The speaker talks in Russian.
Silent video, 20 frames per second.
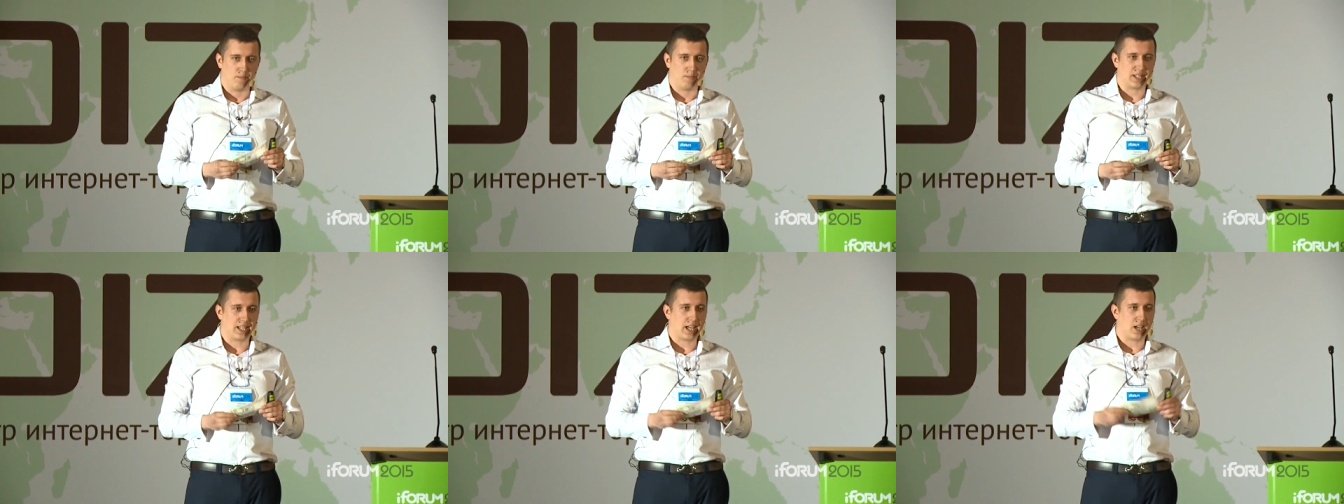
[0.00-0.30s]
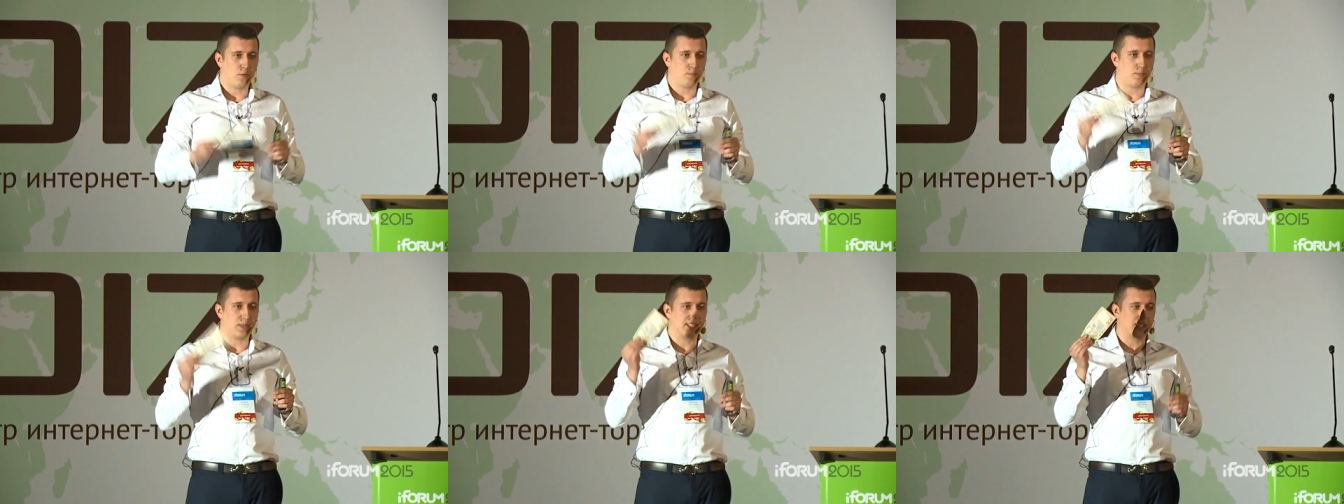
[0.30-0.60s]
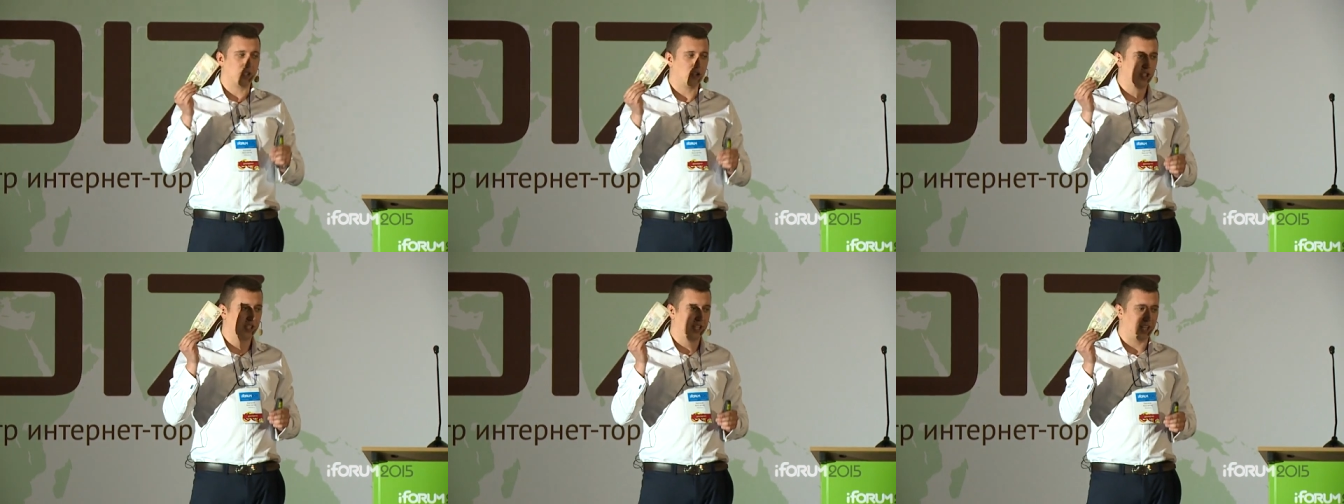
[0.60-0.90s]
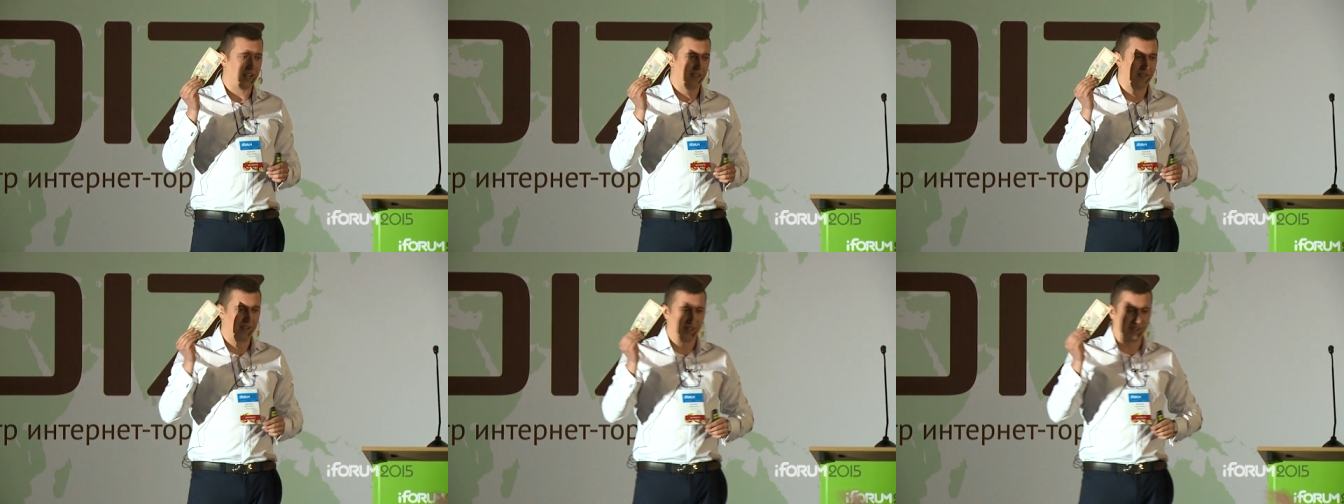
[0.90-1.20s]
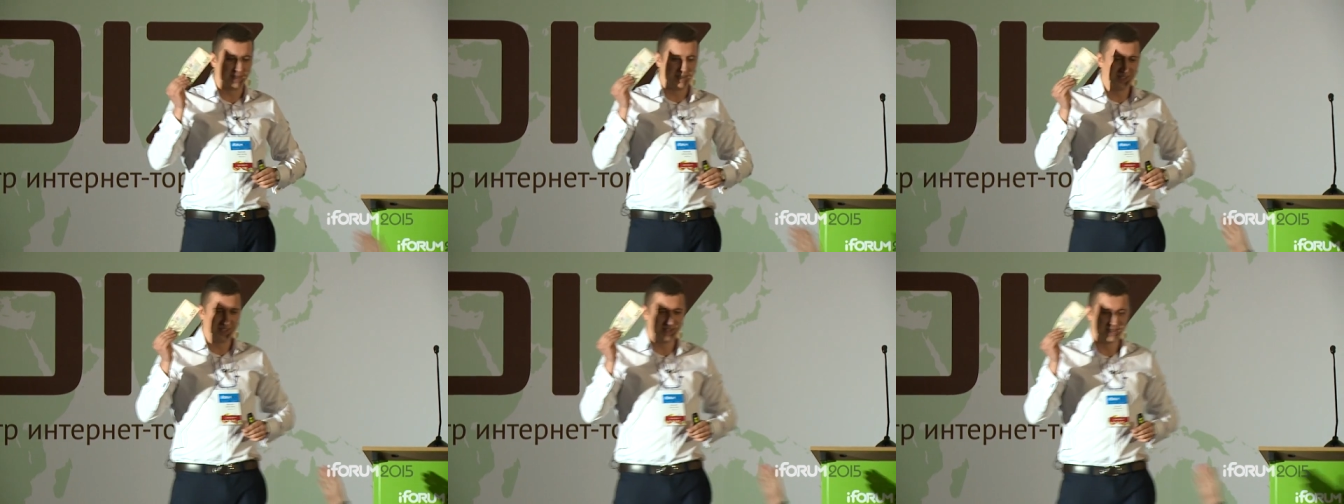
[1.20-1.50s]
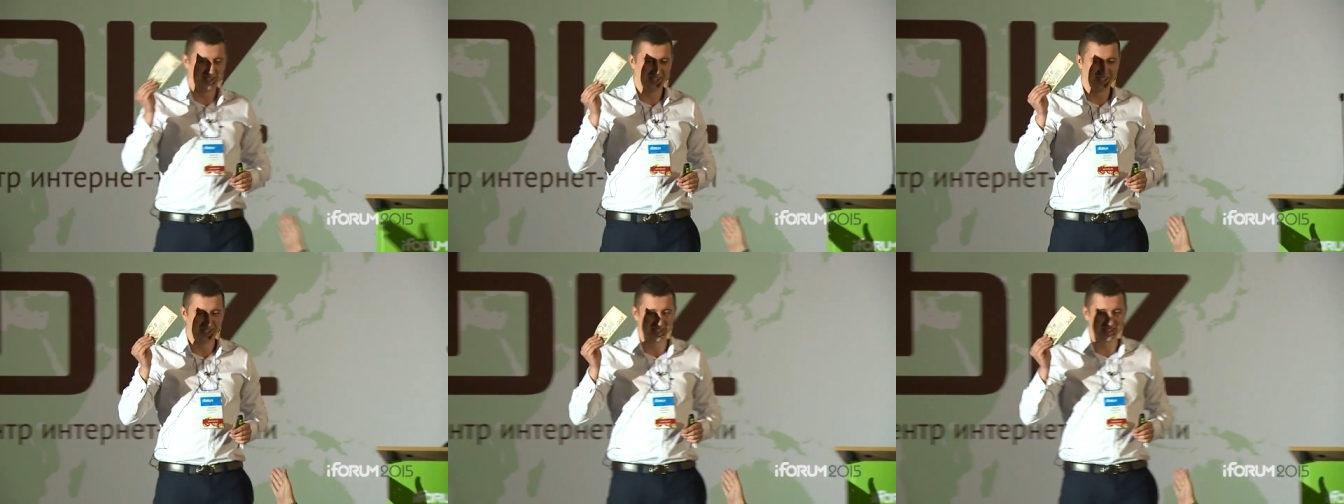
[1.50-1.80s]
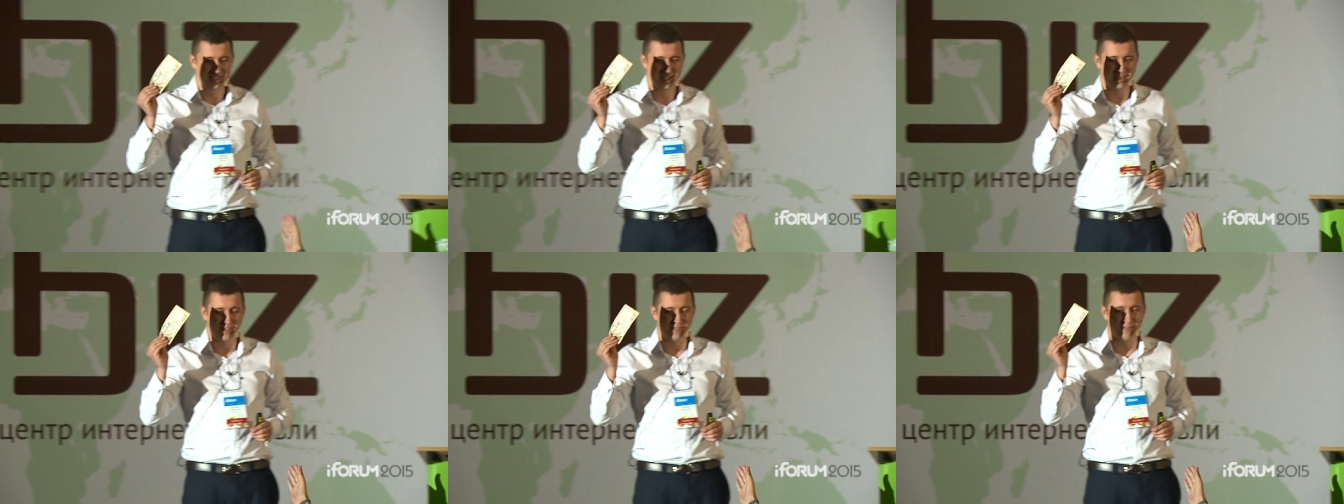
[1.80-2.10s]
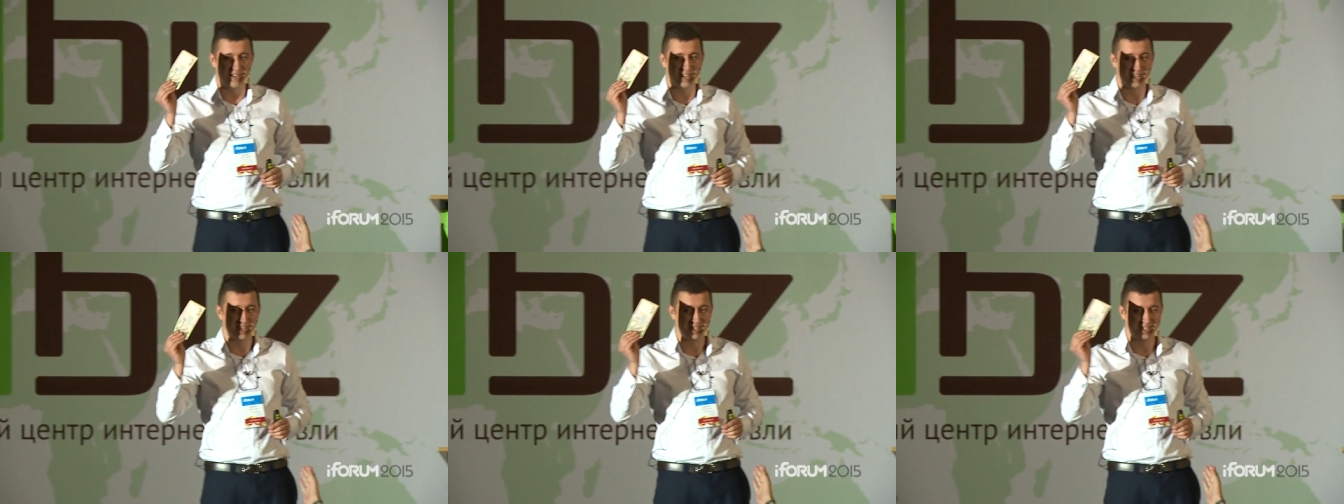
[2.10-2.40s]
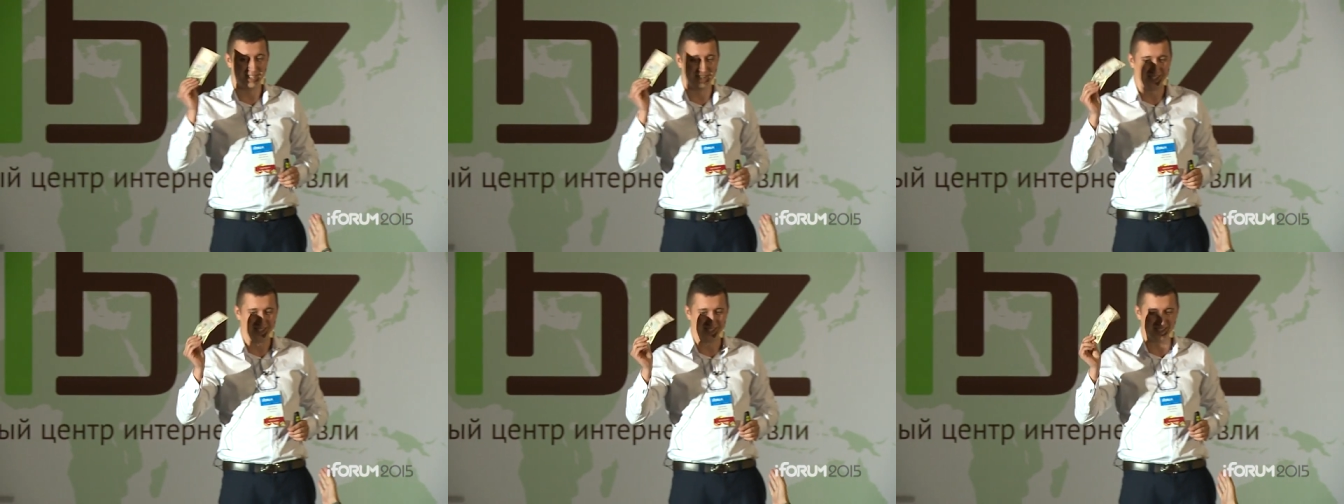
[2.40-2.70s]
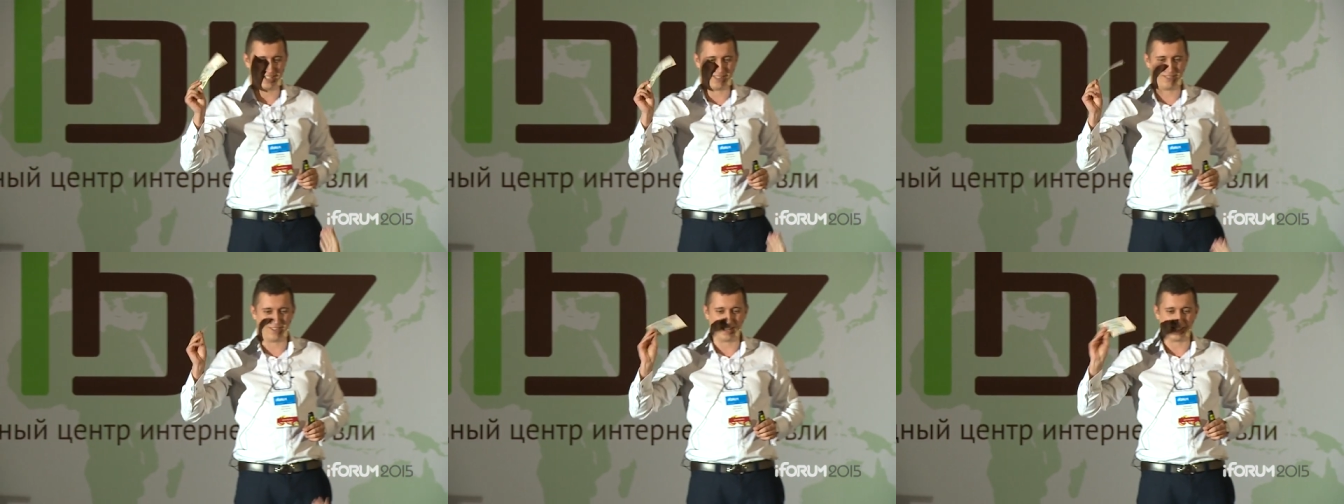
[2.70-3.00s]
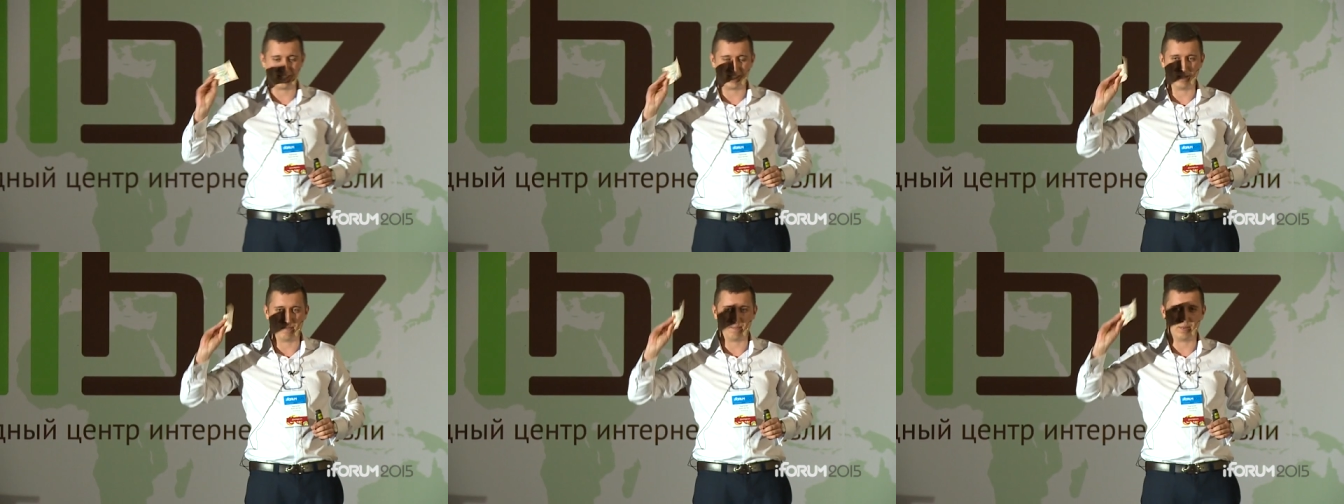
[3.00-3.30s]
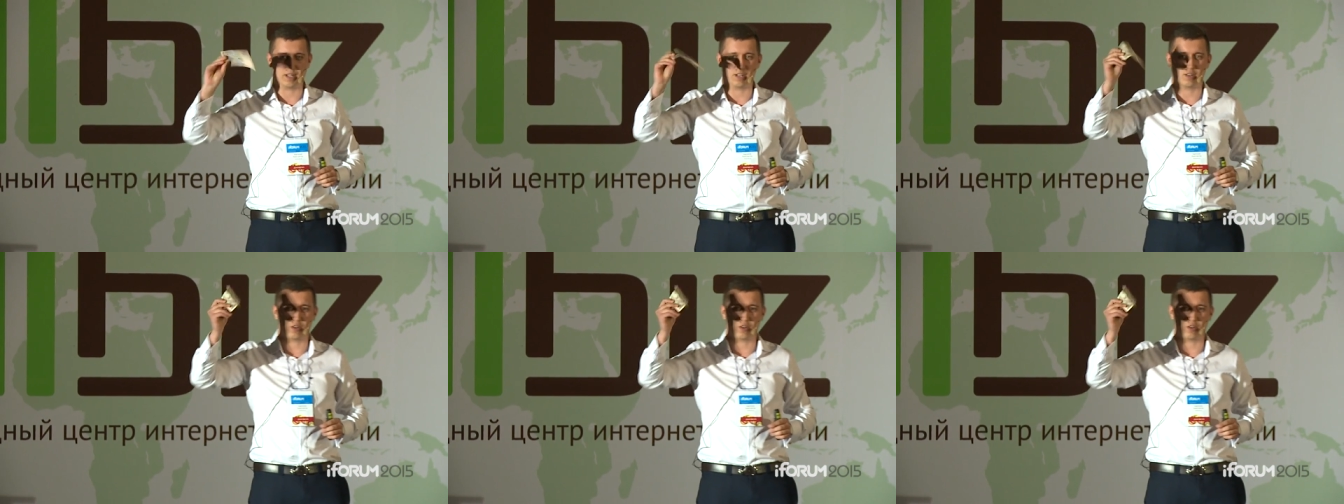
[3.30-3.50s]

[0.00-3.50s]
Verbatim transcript: меняю 500 гривен на 200, на 200.